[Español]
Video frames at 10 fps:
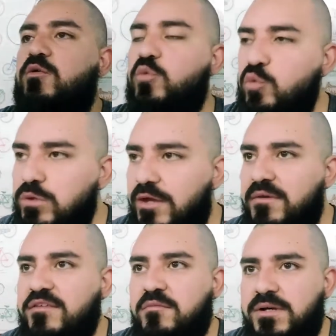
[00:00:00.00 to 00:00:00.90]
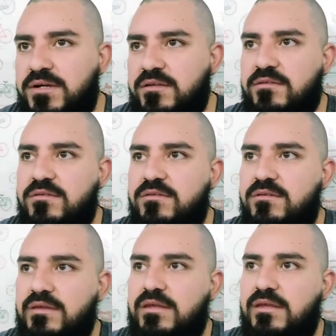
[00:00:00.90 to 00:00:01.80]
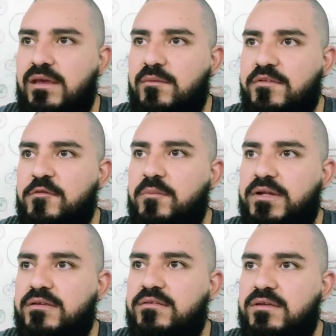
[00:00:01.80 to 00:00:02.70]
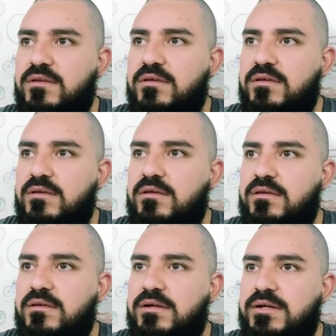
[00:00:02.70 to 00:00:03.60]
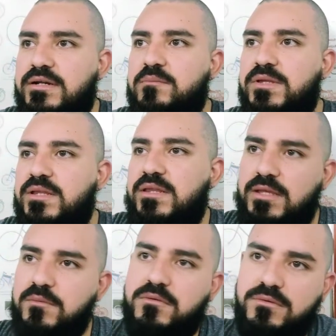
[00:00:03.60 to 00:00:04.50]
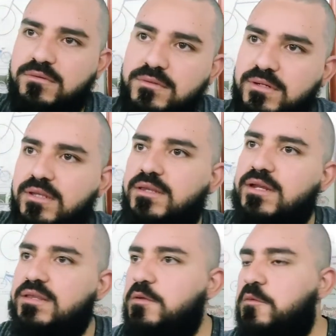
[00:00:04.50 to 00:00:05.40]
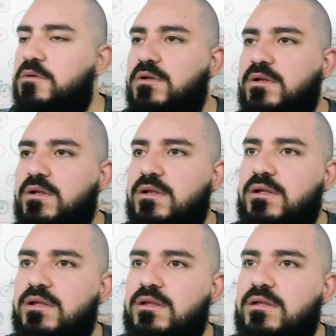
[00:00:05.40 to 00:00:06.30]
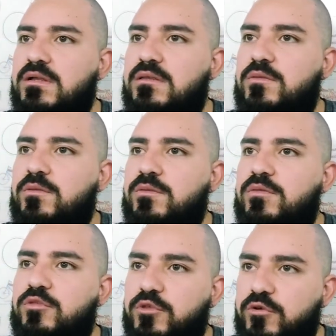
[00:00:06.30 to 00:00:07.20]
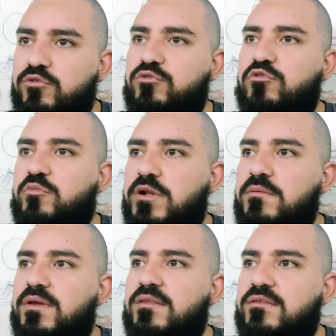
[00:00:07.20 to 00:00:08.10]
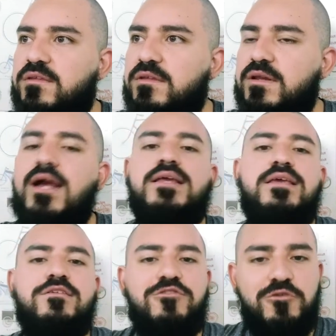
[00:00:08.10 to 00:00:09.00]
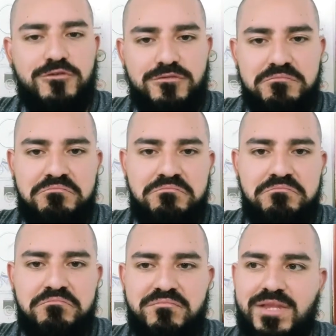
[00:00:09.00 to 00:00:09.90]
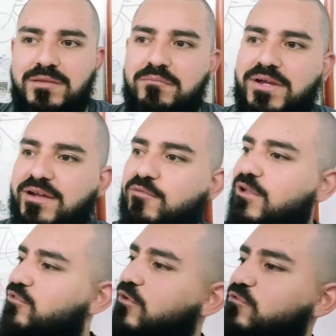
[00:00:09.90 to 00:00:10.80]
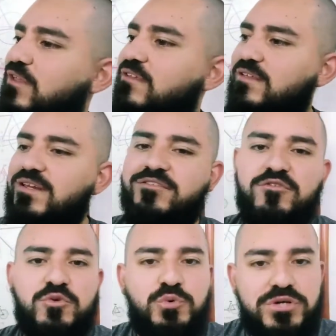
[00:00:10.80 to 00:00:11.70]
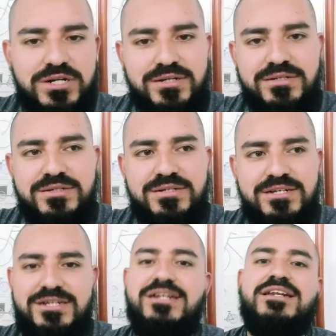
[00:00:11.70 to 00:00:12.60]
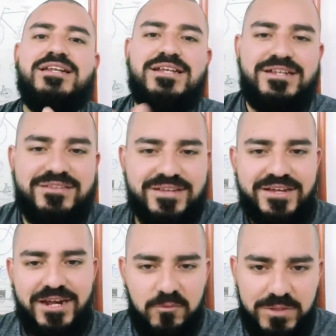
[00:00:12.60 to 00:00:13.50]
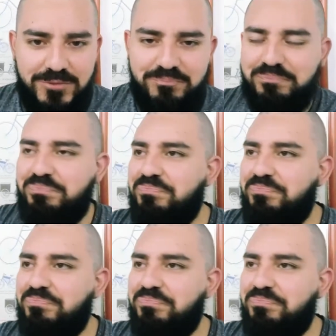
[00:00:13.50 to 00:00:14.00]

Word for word: Una vez más, y a veces parece repetitivo, reiterativo, Dios nos vuelve a decir, aquí estoy, para cuando a ustedes se les ocurra regresar a mí.